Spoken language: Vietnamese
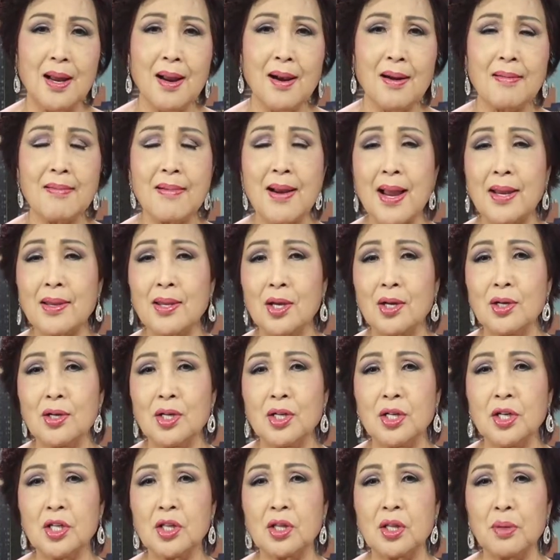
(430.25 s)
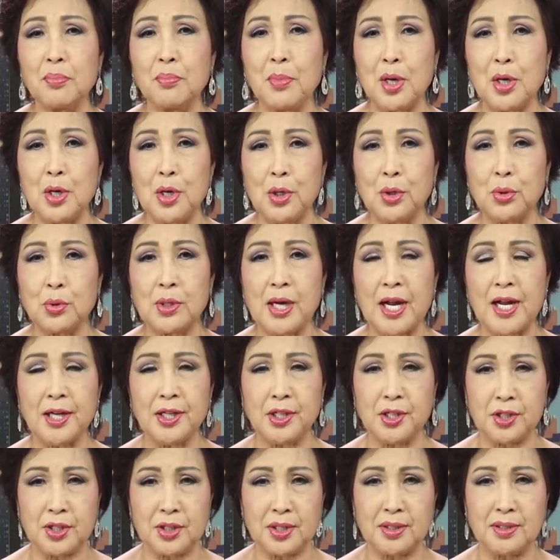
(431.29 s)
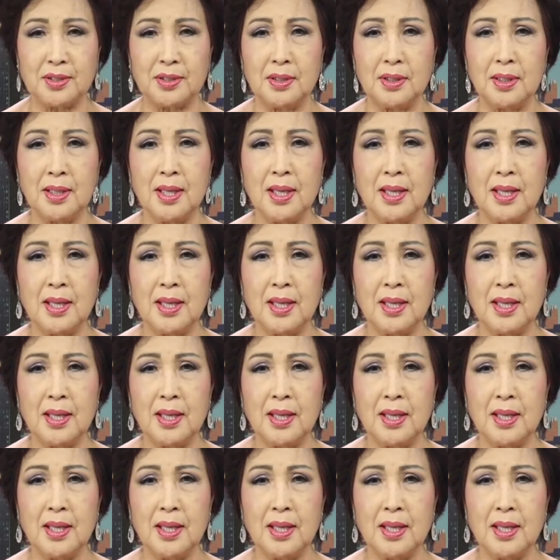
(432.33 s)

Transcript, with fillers: là những người từng bị điều tra hình sự,